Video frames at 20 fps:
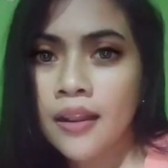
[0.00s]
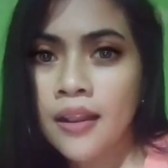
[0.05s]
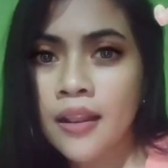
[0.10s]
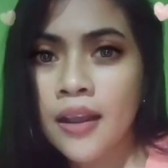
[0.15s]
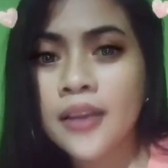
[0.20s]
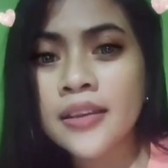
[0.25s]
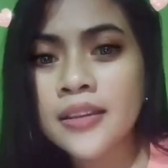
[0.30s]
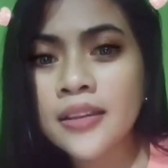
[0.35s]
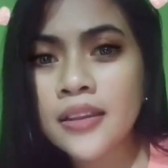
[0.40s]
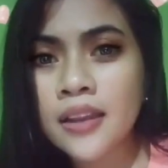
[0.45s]

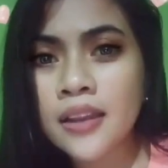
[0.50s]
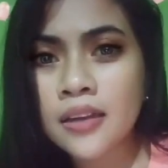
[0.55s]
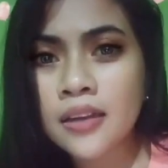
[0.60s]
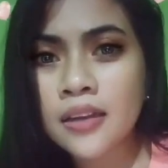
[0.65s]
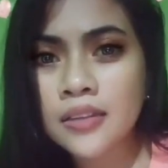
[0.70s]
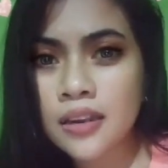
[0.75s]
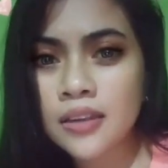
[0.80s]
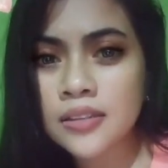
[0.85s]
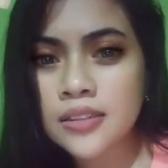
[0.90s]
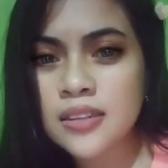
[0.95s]
lagi na lang
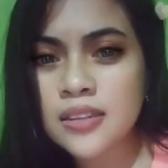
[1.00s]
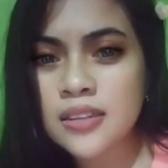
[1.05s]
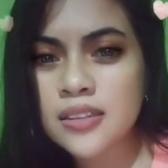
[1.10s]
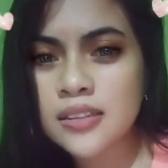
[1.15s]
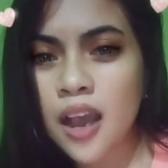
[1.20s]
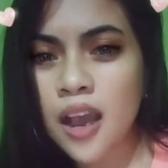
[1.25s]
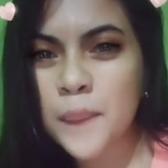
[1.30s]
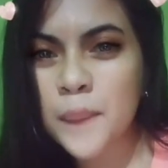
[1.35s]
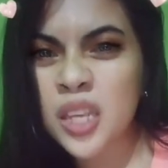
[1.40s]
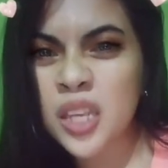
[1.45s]
nilang
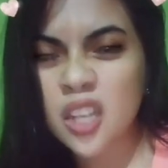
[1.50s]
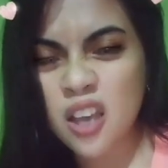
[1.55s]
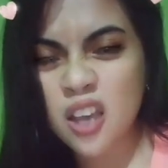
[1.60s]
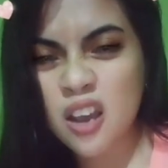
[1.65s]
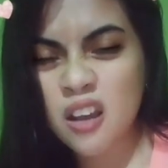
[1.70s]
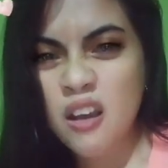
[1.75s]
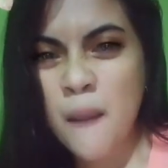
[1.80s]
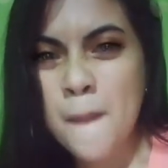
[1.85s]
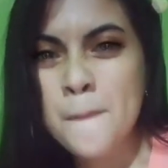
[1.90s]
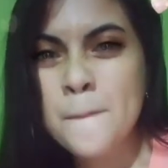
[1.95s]
sinasabi na,
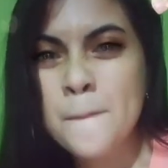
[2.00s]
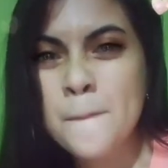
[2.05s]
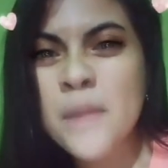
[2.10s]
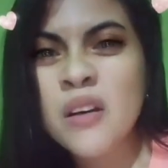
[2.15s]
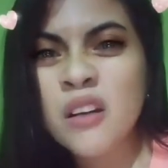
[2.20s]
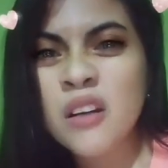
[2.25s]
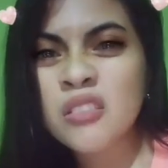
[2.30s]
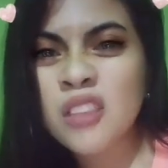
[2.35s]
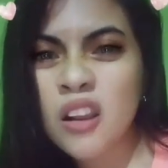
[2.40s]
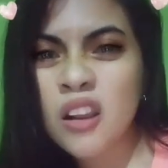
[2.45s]

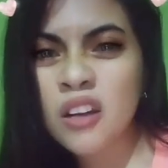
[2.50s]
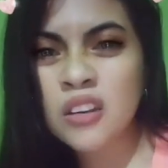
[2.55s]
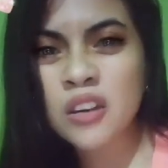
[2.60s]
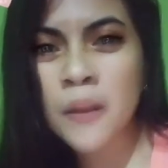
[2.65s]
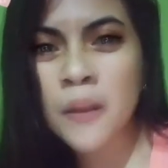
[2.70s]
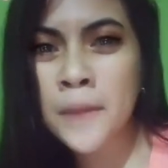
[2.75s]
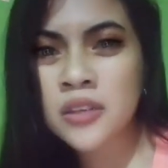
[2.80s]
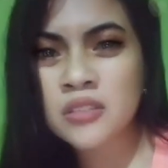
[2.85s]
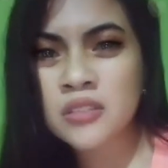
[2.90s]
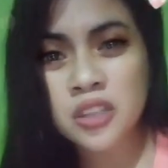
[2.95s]
maganda lang
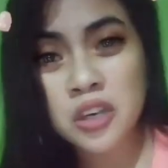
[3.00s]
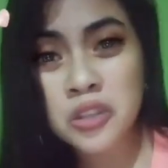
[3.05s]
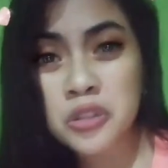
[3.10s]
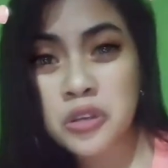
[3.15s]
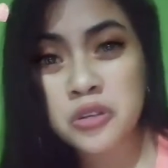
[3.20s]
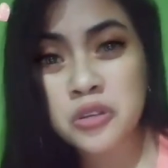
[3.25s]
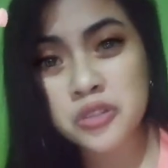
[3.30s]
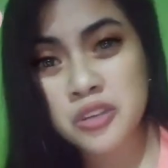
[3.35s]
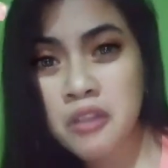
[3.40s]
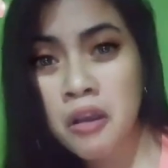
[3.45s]
naman yan
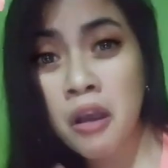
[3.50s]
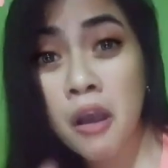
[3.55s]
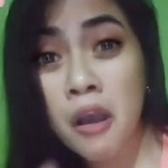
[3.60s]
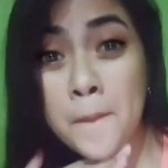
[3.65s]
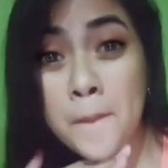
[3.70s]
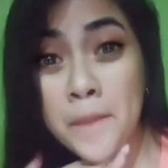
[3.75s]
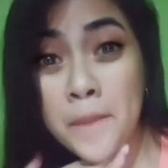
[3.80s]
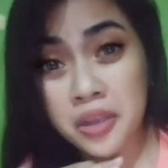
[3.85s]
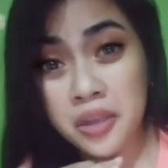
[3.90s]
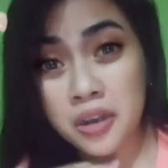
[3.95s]
kasi
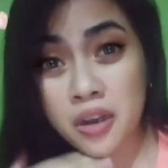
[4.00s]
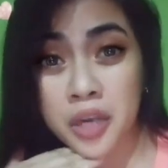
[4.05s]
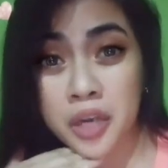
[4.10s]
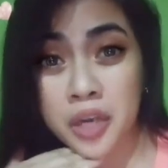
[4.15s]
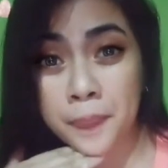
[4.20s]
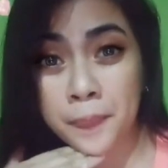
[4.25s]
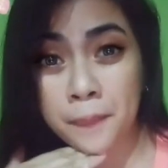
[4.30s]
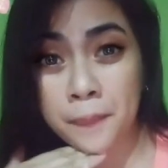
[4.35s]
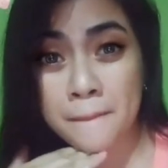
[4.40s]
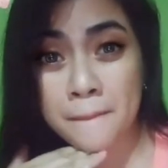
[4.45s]
naka-makeup.
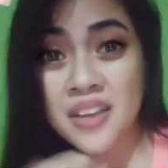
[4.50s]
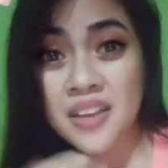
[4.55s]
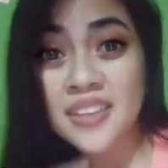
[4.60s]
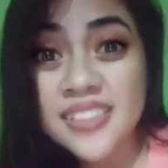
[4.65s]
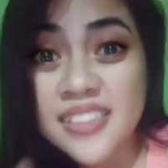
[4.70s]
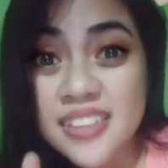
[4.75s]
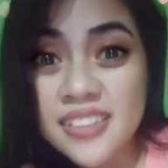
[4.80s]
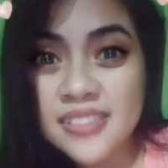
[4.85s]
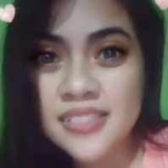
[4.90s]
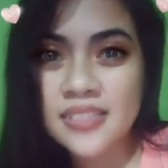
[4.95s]

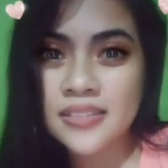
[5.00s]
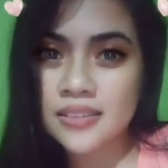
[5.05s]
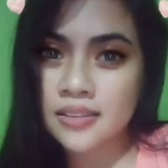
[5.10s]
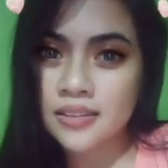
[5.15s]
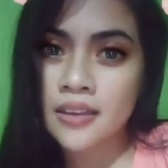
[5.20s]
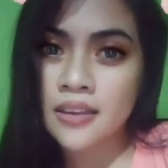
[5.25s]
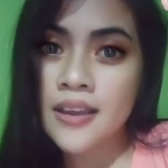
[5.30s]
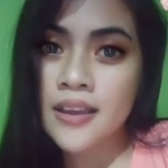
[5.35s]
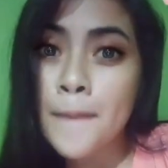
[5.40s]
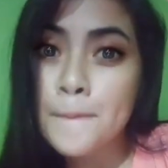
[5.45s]

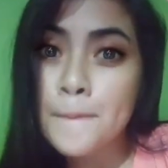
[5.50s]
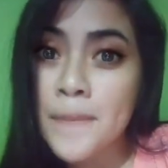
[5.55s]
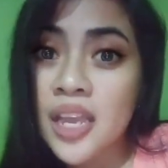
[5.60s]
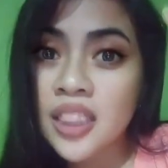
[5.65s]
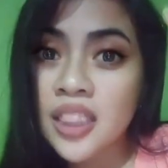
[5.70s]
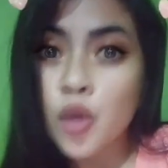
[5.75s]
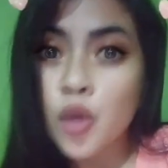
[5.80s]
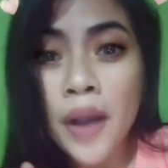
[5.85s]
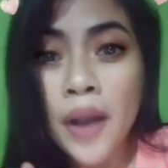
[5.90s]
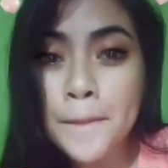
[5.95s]
Sis,
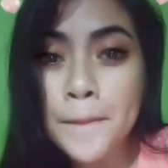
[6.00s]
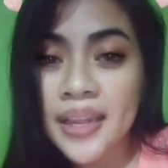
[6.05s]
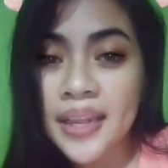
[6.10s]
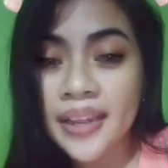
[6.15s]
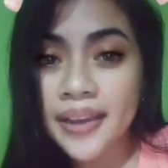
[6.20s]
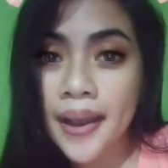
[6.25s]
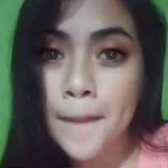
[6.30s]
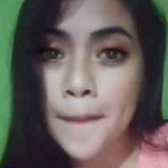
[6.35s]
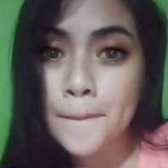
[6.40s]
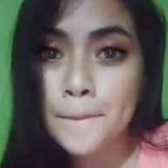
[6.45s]
na-invento ang
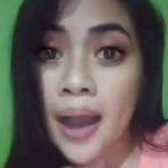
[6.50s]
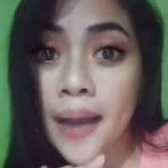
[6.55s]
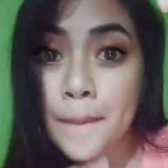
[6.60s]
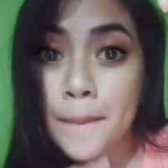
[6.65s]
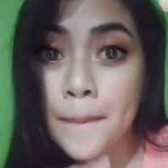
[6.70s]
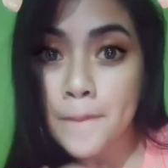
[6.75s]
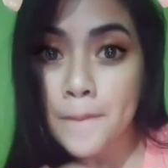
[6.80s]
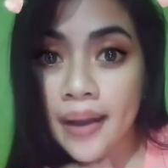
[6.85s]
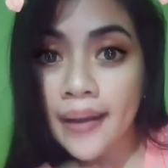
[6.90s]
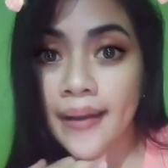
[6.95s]
makeup
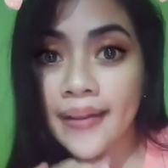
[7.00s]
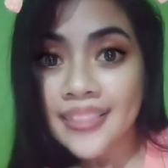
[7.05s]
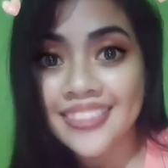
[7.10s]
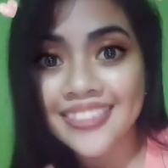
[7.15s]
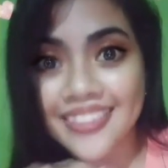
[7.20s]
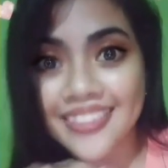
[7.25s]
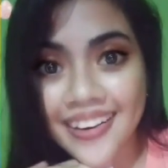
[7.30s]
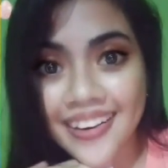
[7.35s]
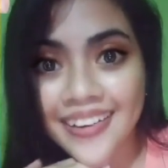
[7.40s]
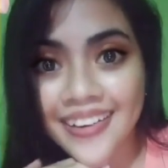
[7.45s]

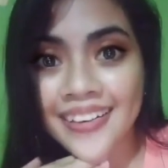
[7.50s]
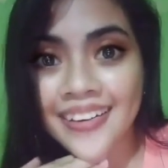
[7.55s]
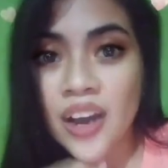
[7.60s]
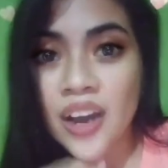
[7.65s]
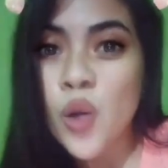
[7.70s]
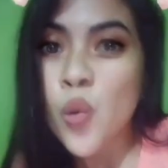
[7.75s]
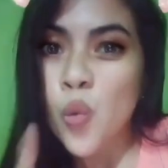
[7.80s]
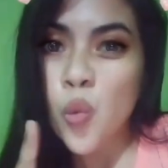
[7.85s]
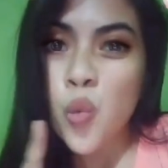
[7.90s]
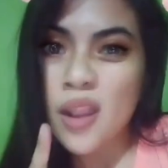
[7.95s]
pampaganda.
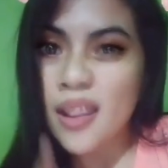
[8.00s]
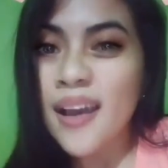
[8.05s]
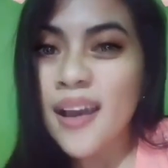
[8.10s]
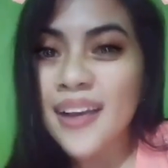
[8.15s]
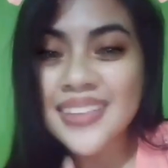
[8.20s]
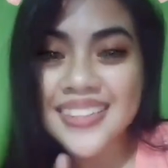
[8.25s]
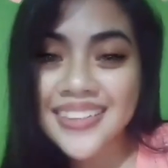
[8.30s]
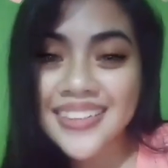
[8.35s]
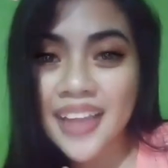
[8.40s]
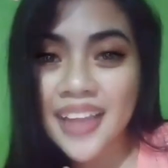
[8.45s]
Wala
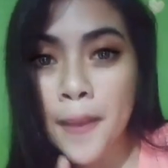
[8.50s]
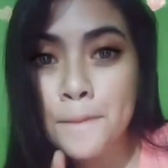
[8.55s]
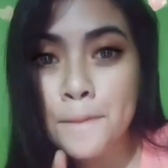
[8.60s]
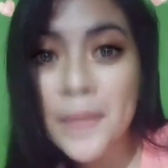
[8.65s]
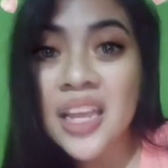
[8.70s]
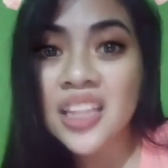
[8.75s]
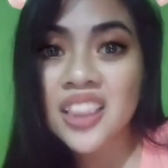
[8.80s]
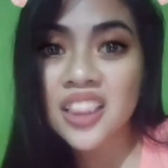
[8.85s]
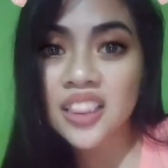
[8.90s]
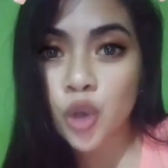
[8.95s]
kasing
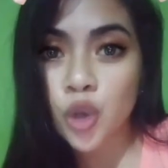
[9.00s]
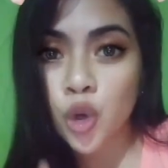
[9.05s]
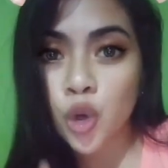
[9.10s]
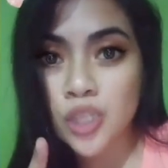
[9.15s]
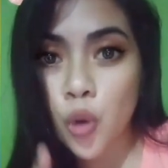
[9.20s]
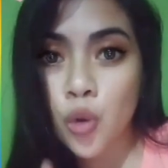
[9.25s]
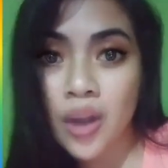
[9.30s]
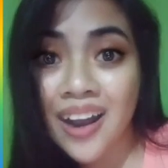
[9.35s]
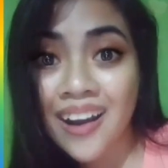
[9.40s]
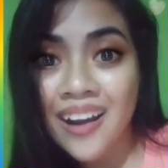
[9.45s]
na-invento
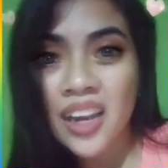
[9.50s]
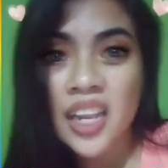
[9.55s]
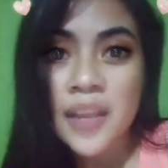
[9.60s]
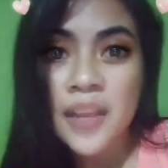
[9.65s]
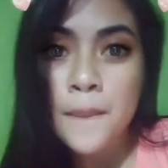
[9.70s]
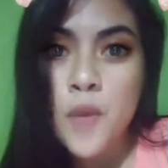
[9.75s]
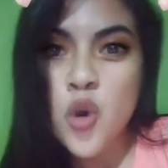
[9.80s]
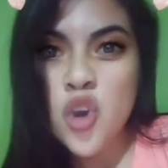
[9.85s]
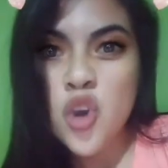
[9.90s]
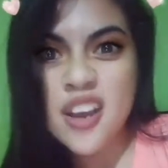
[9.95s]
sa
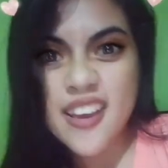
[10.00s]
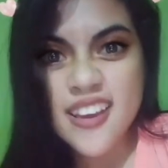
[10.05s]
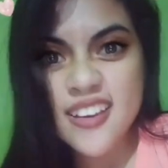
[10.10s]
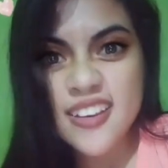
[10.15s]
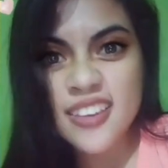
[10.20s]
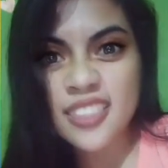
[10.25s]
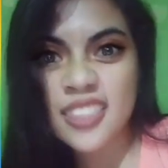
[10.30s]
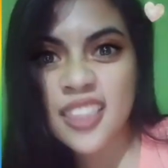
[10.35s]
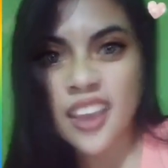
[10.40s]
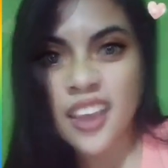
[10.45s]
ugali mong
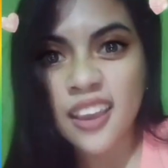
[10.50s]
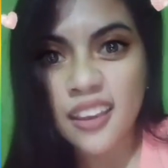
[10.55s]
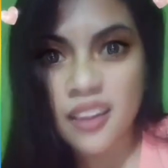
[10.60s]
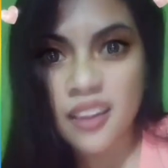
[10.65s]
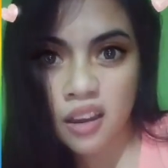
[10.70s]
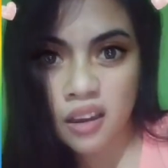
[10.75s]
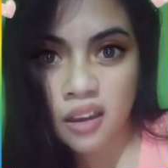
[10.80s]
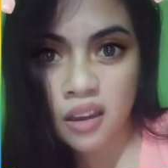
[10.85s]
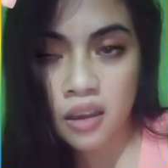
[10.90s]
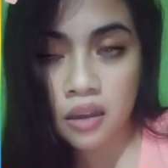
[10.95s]

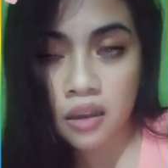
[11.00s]
inggitera.